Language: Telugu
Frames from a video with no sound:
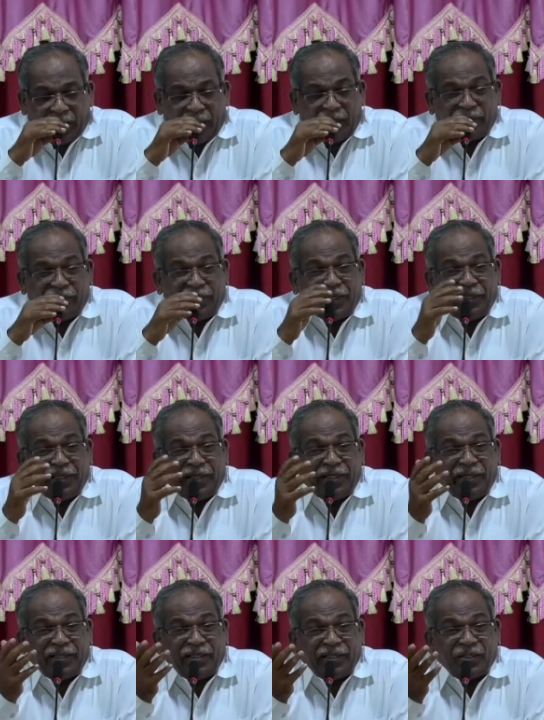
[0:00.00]
నీవు
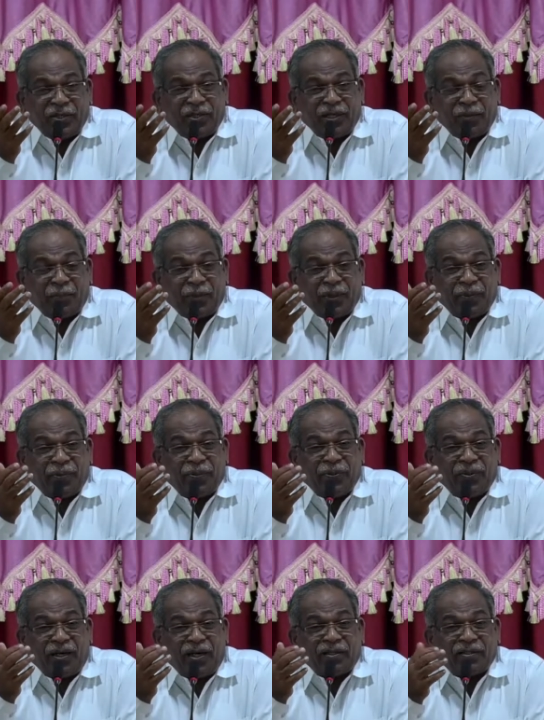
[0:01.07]
ఎన్నెన్ని రీతులుగా
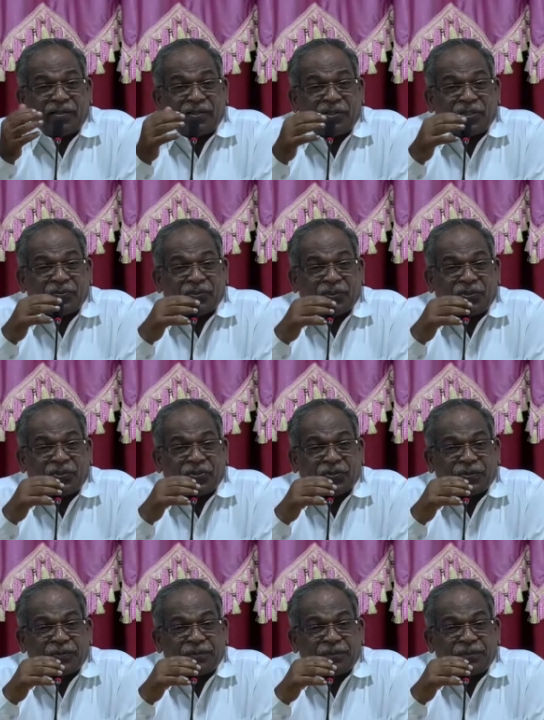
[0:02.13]
ప్రభువును ఆరాధించవచ్చు